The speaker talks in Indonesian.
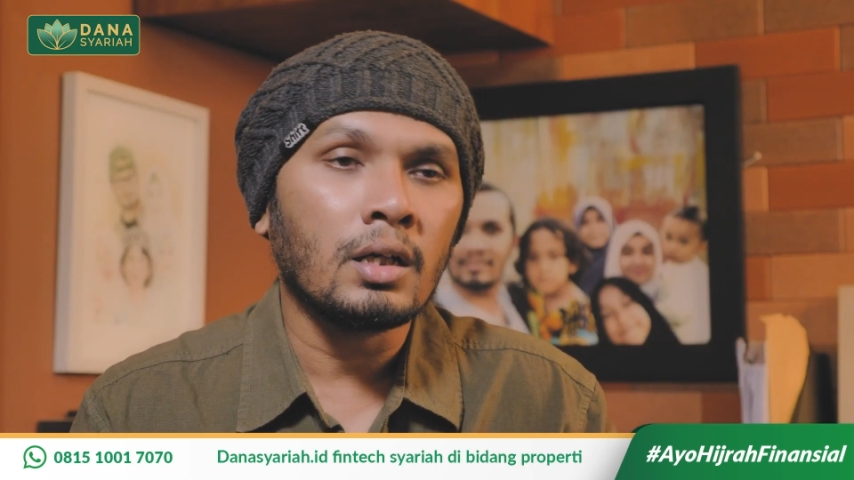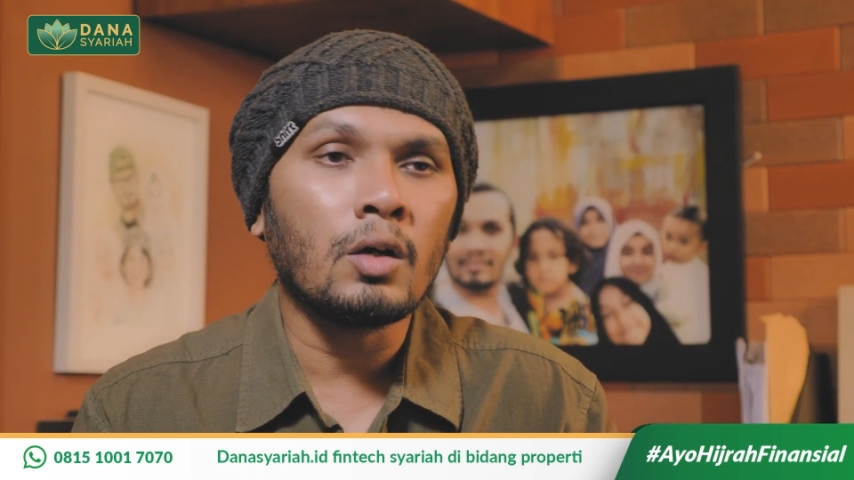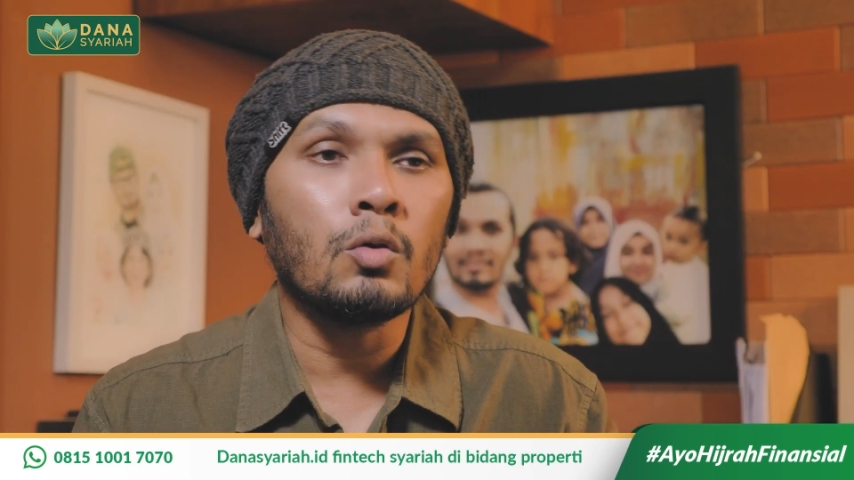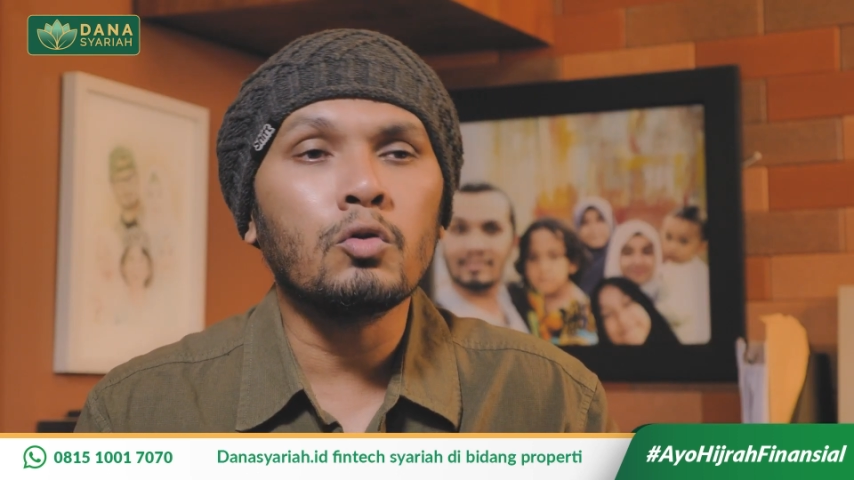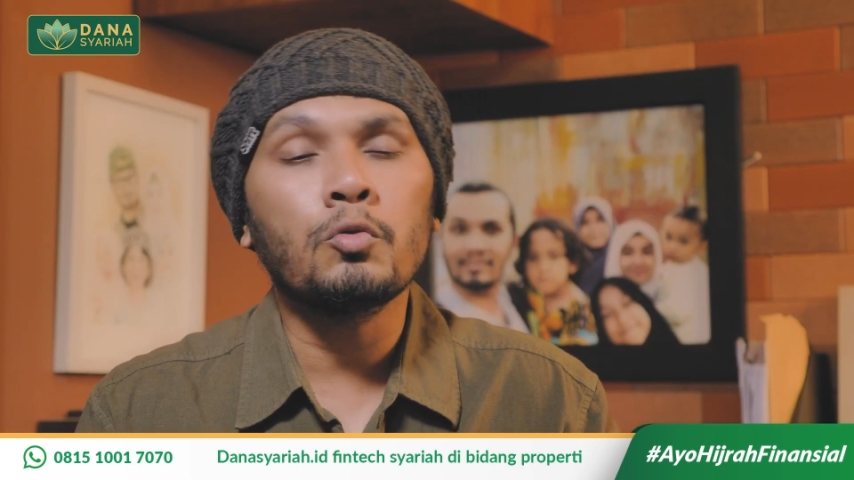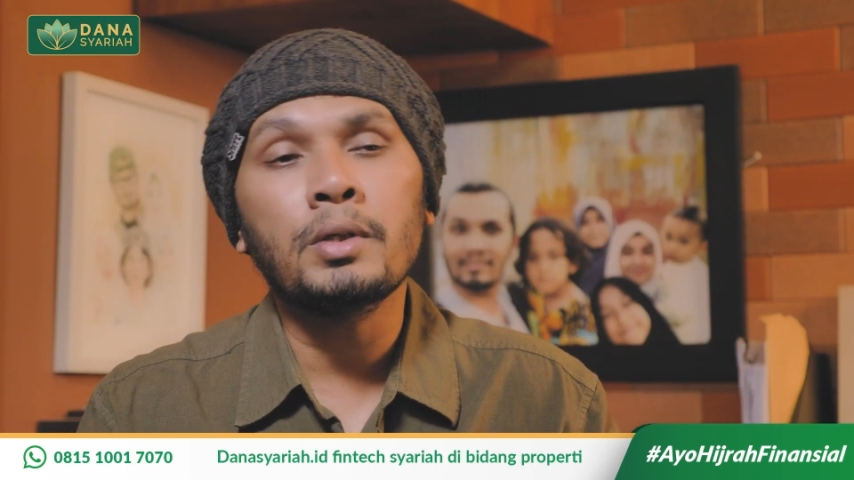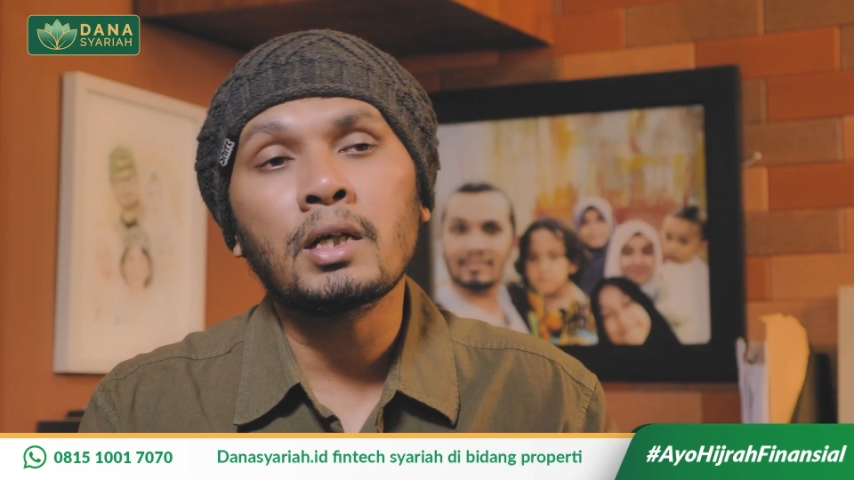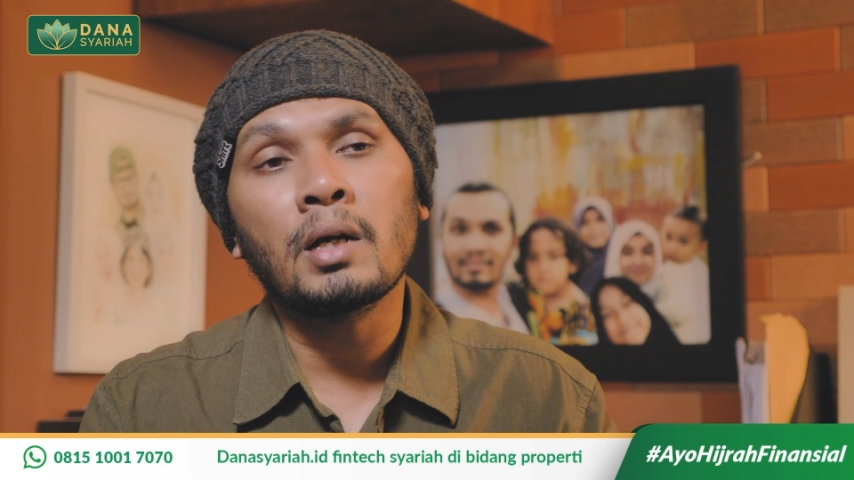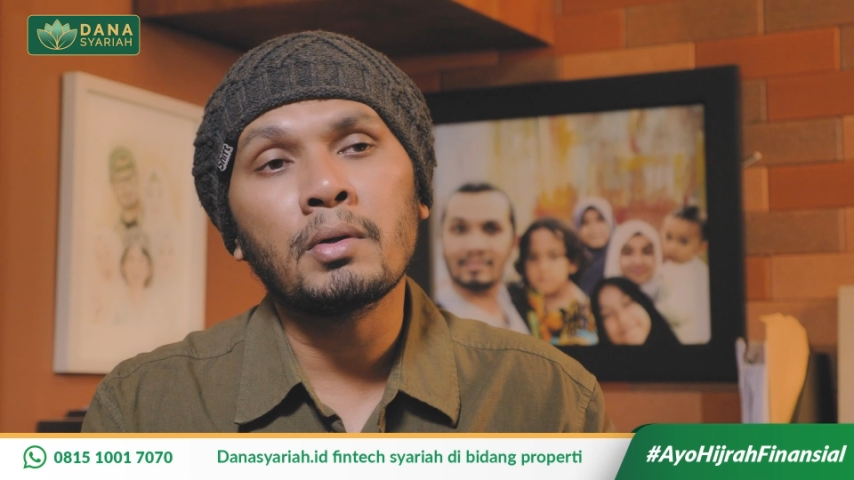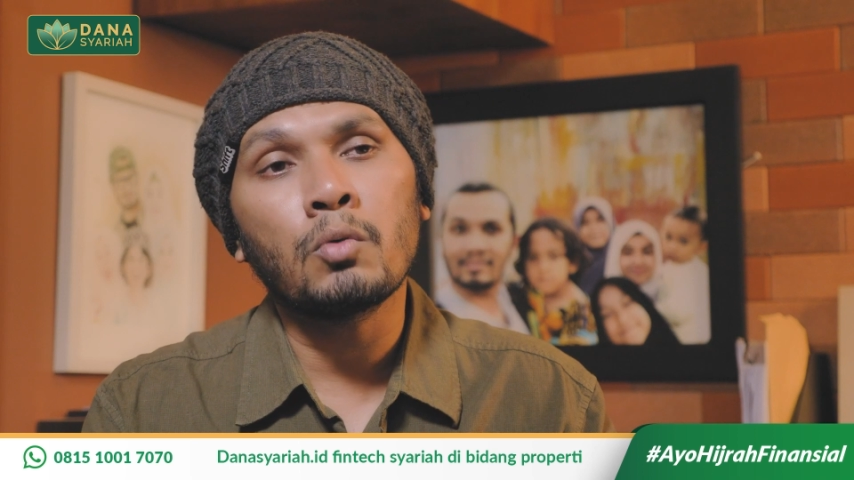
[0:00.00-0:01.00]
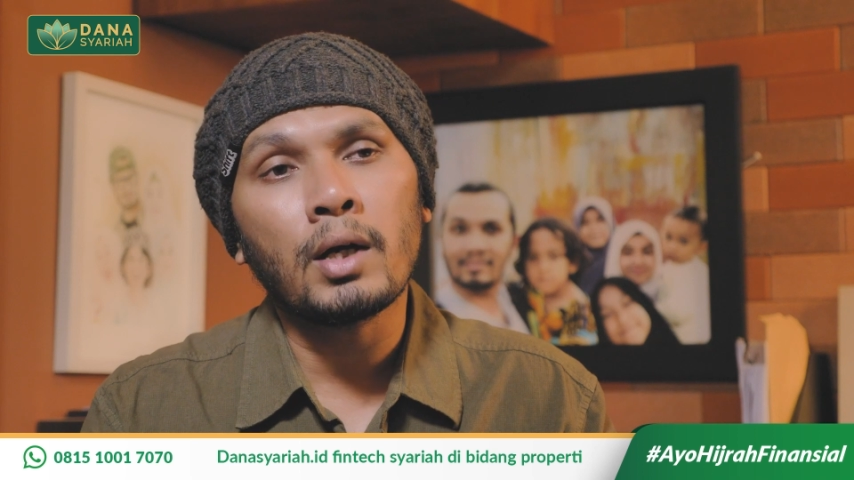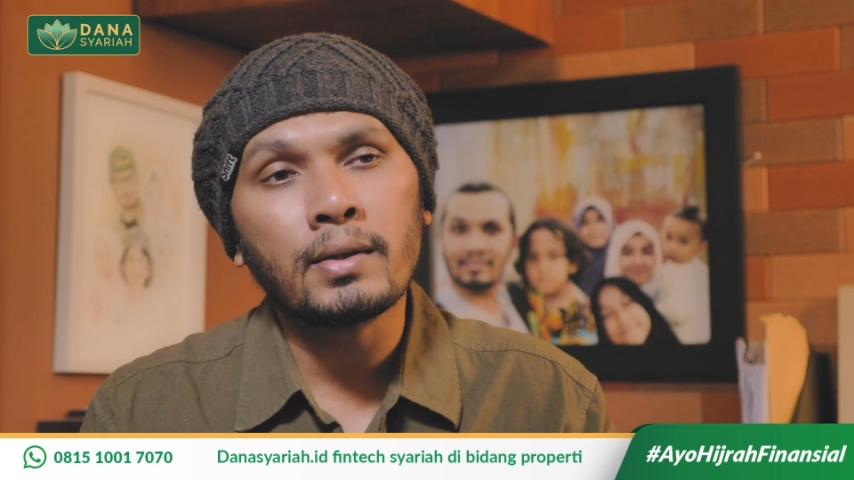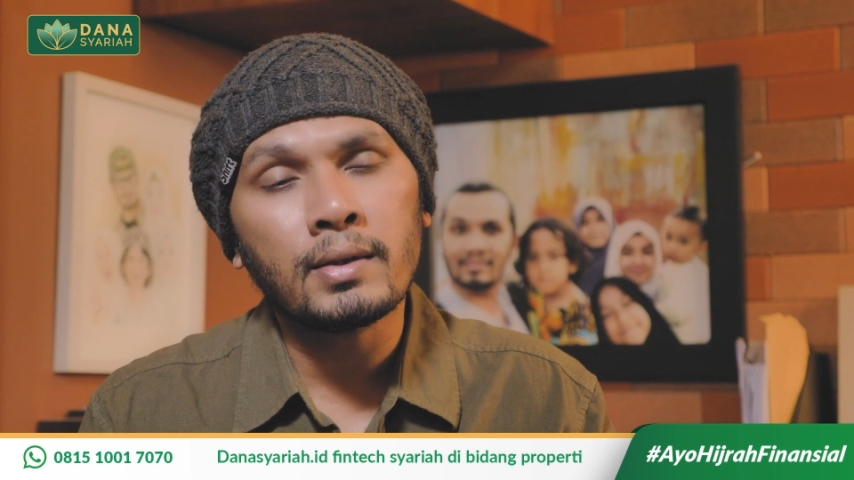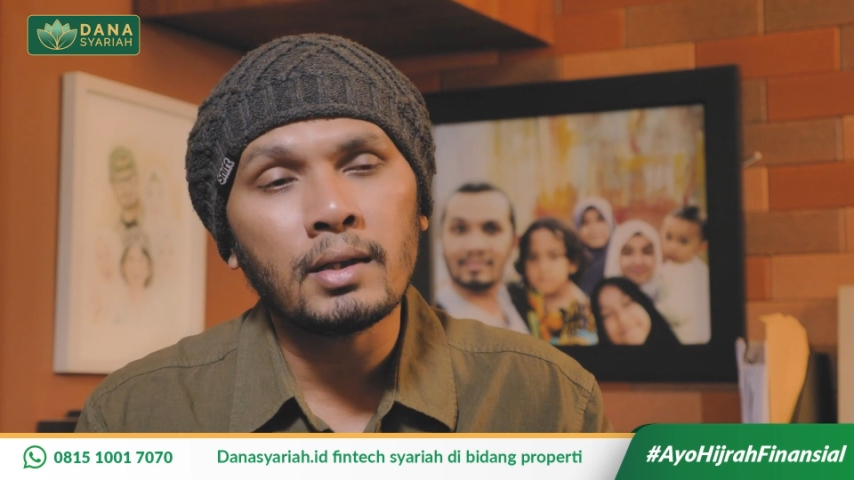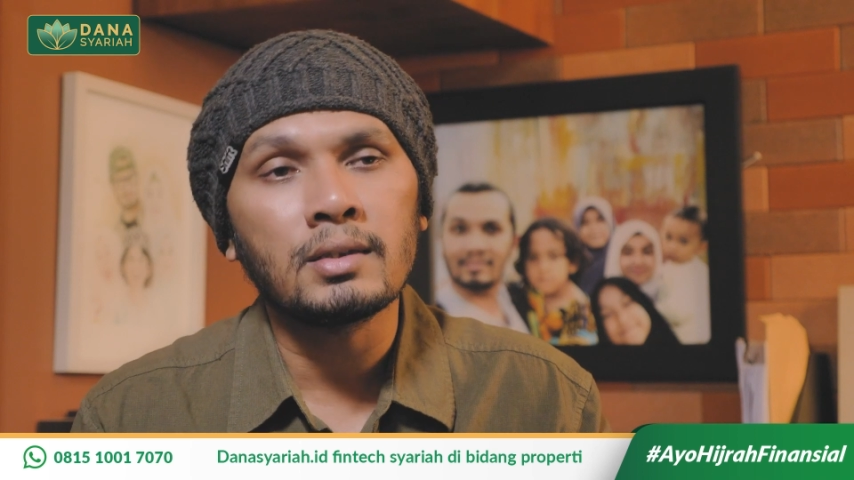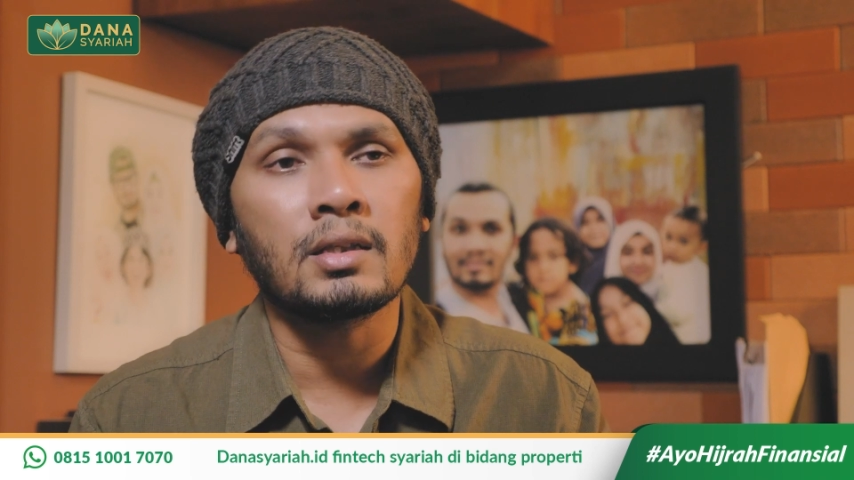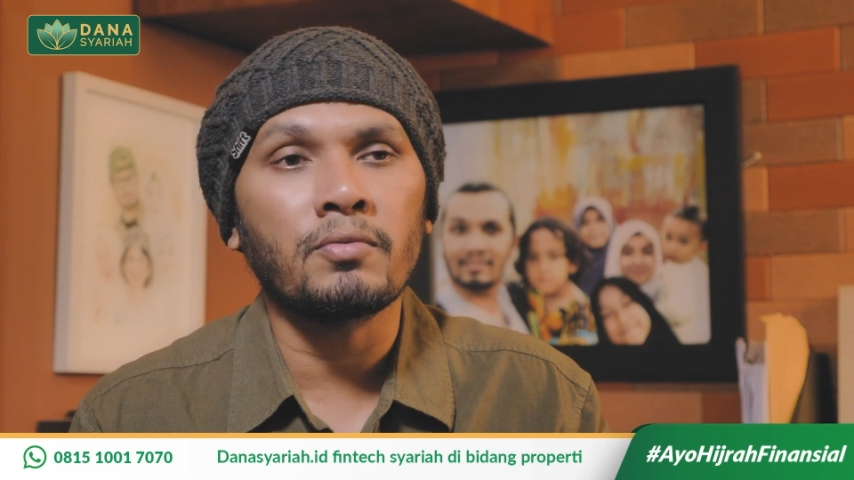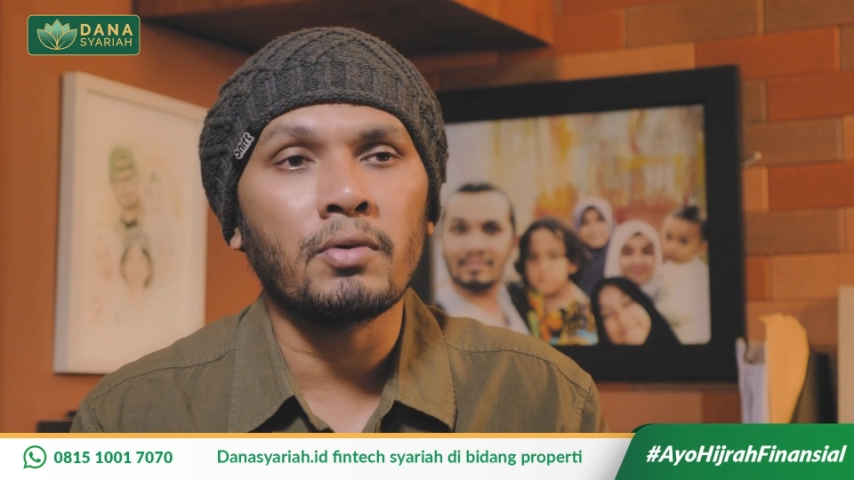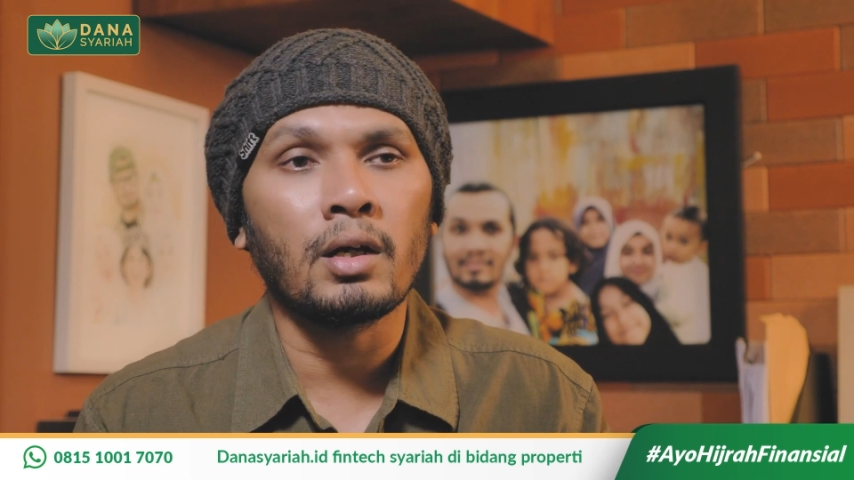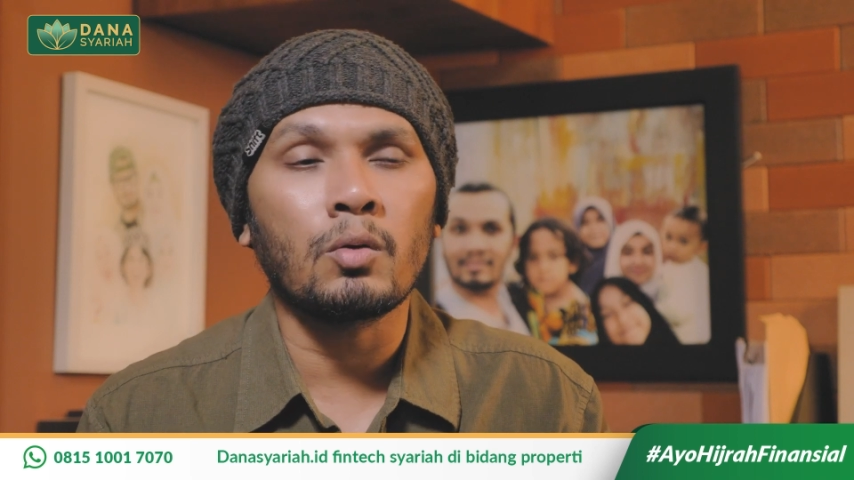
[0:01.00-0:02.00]
Na'udzu bika min wa'sa'i
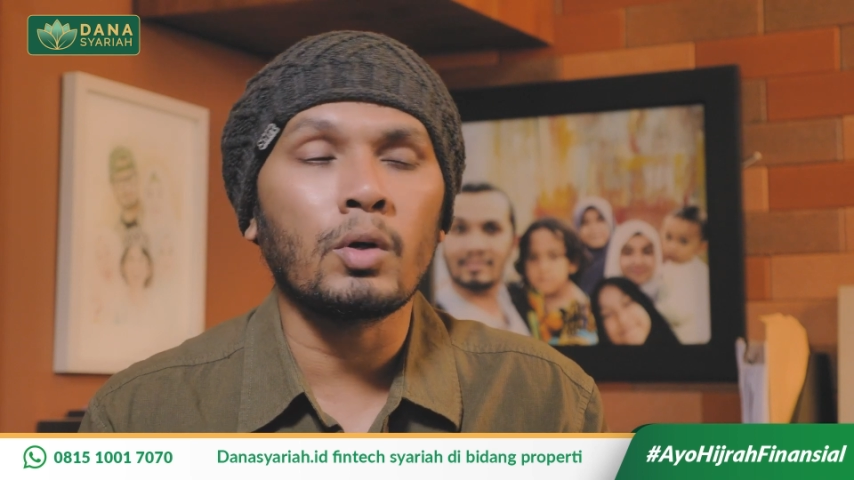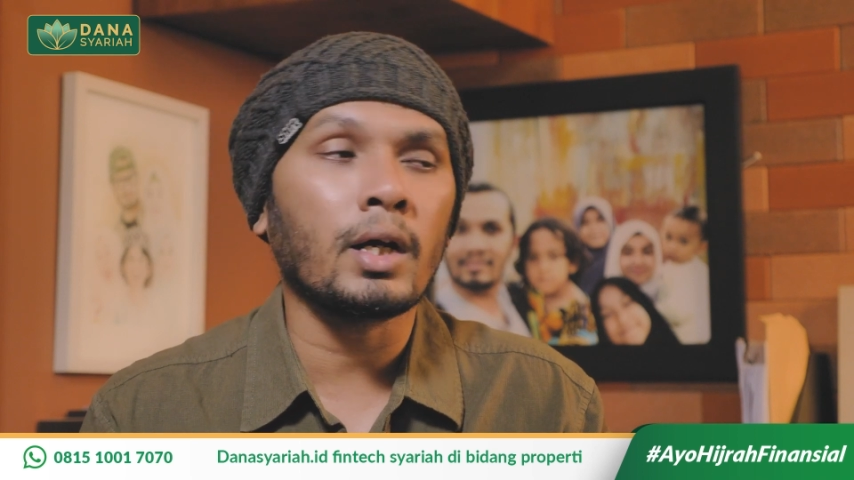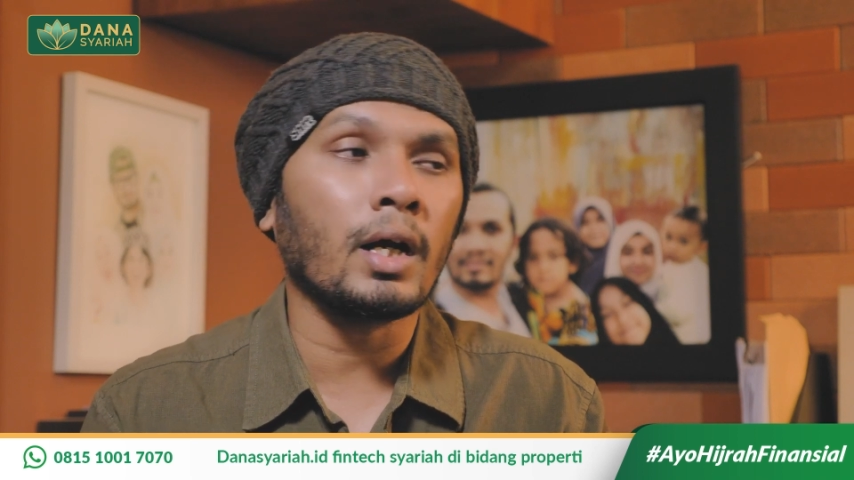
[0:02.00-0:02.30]
safar wa